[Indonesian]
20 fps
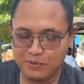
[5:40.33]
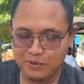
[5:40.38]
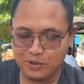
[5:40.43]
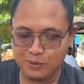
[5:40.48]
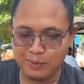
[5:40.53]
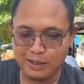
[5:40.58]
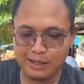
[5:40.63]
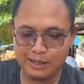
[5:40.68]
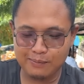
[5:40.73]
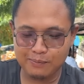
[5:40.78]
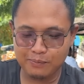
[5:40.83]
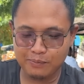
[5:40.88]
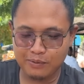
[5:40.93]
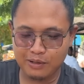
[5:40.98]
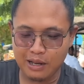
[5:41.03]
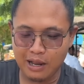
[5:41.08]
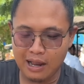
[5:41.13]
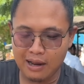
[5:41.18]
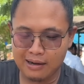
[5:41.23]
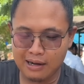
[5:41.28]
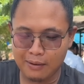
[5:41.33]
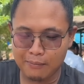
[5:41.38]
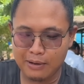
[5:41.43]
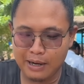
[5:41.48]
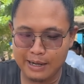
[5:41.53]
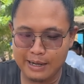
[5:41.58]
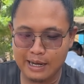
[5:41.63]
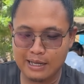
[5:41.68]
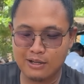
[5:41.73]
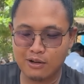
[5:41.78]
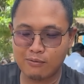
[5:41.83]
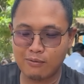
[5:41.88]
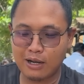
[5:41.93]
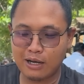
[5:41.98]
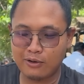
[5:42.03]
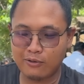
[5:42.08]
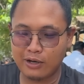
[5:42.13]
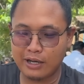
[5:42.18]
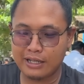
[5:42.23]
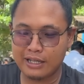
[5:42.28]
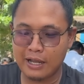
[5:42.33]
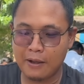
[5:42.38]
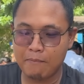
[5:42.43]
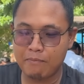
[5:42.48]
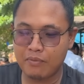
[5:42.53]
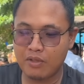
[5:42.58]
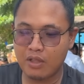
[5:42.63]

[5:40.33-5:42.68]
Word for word: cuman nggak berani aja aku makan kulitnya